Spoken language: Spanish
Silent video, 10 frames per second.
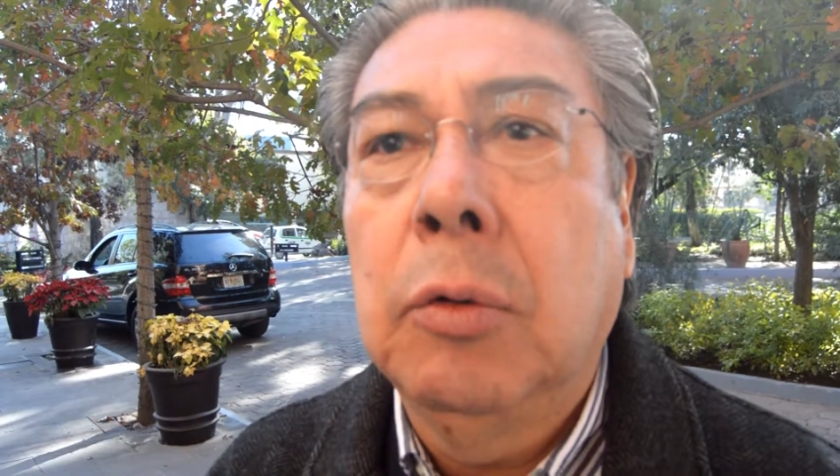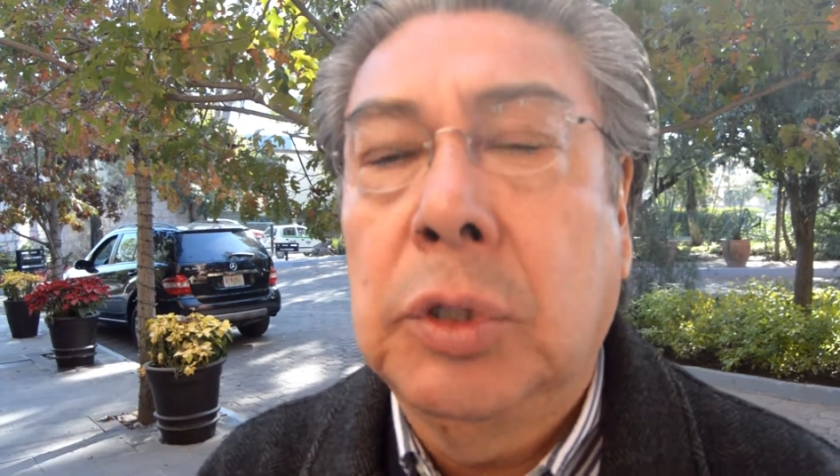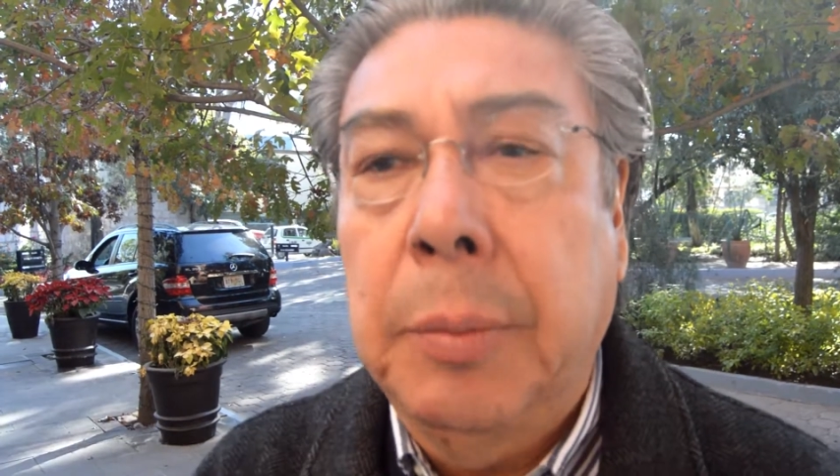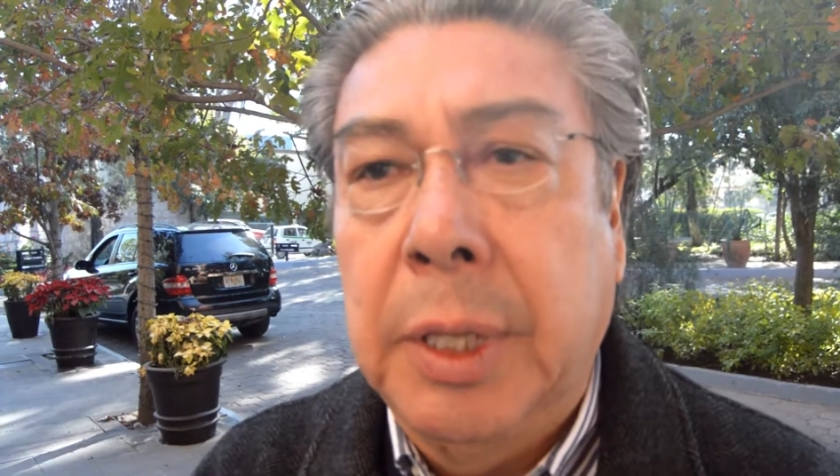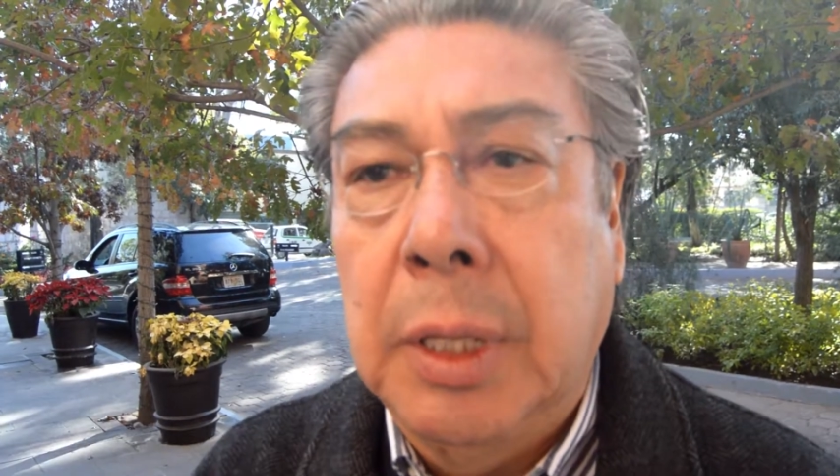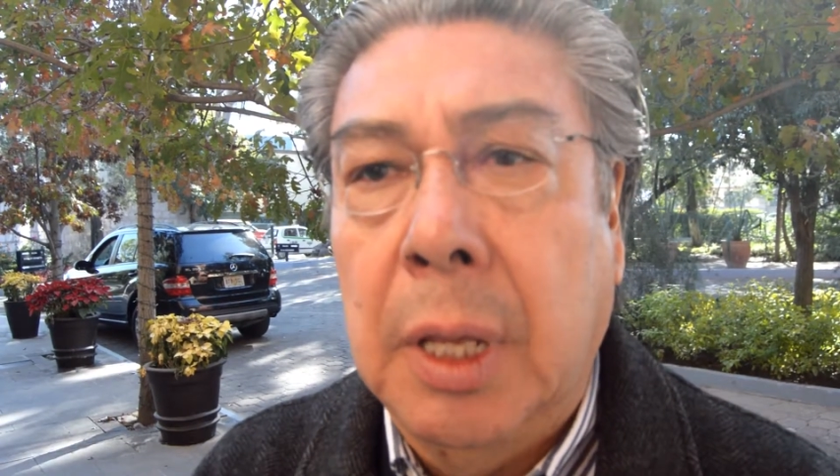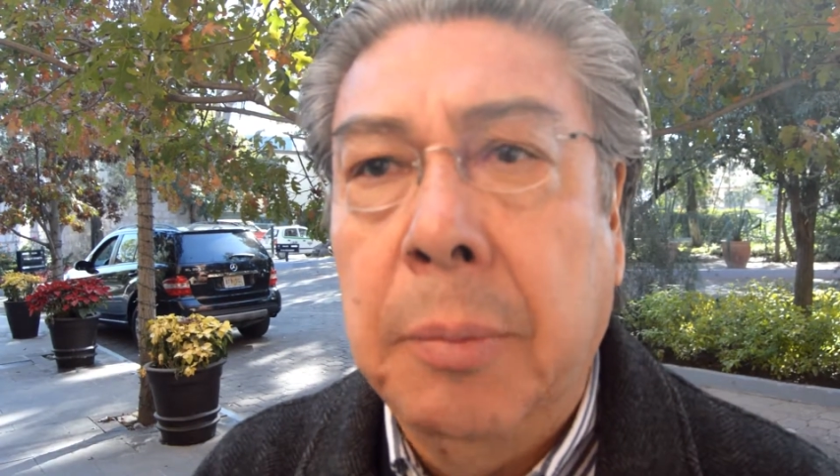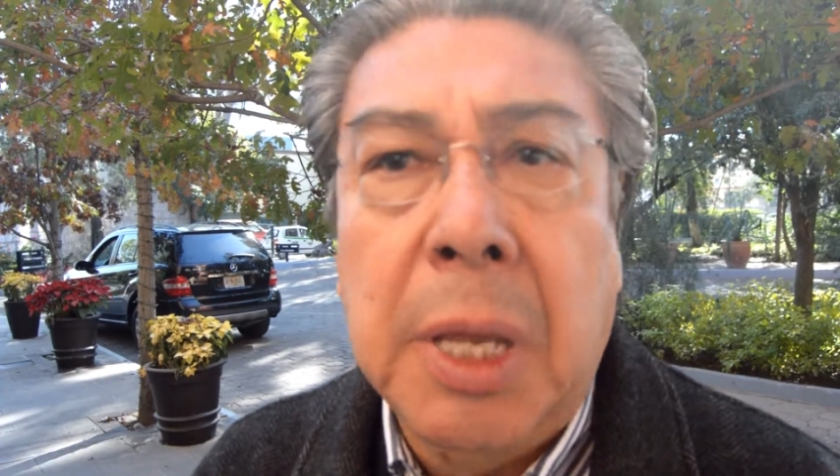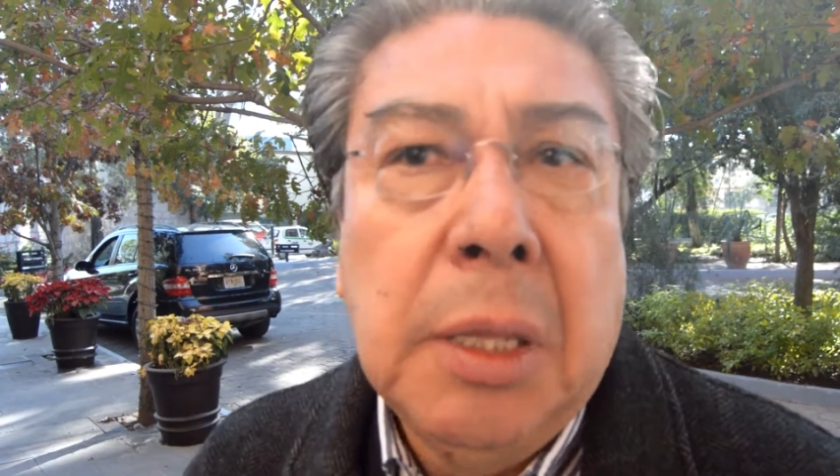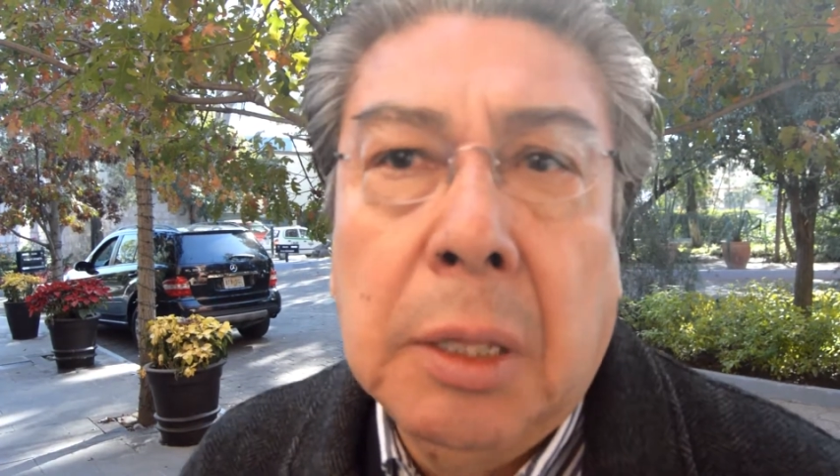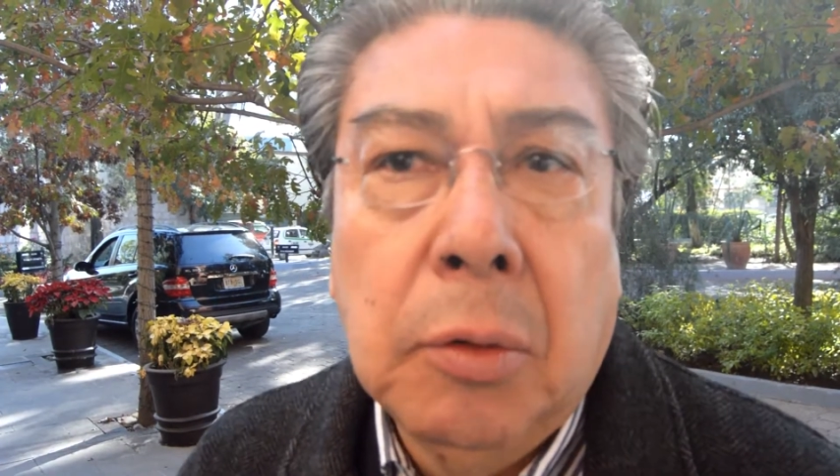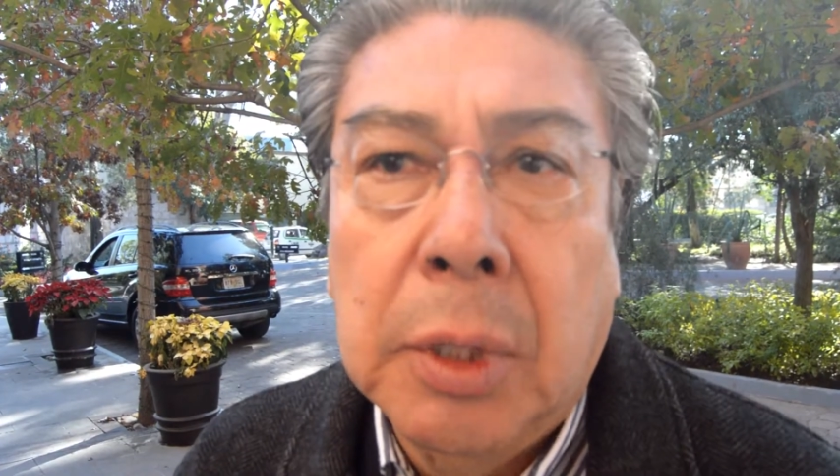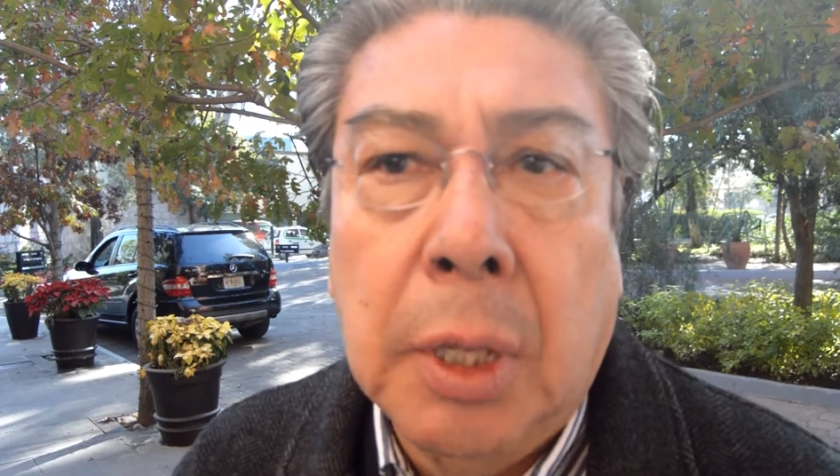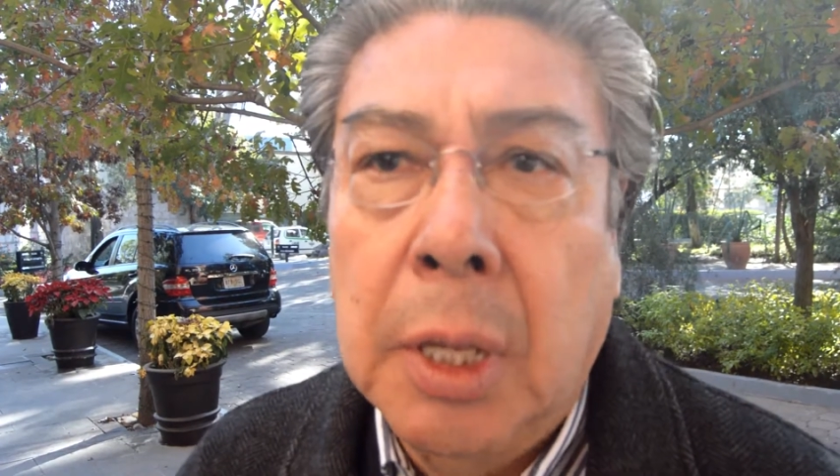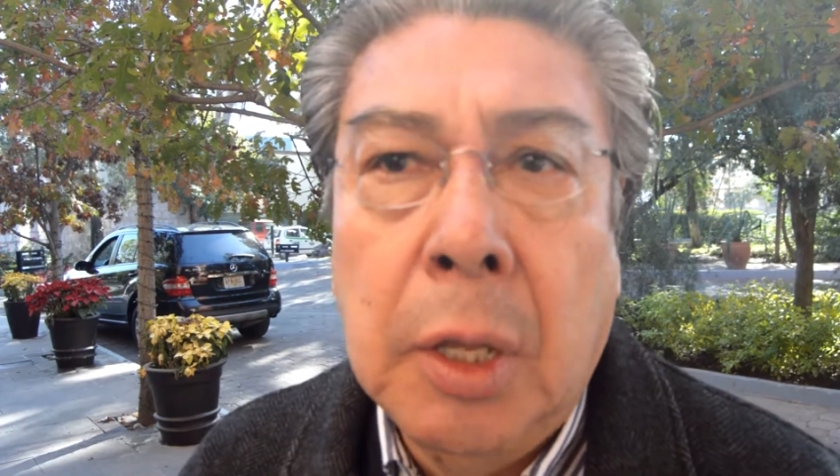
justamente en 20, donde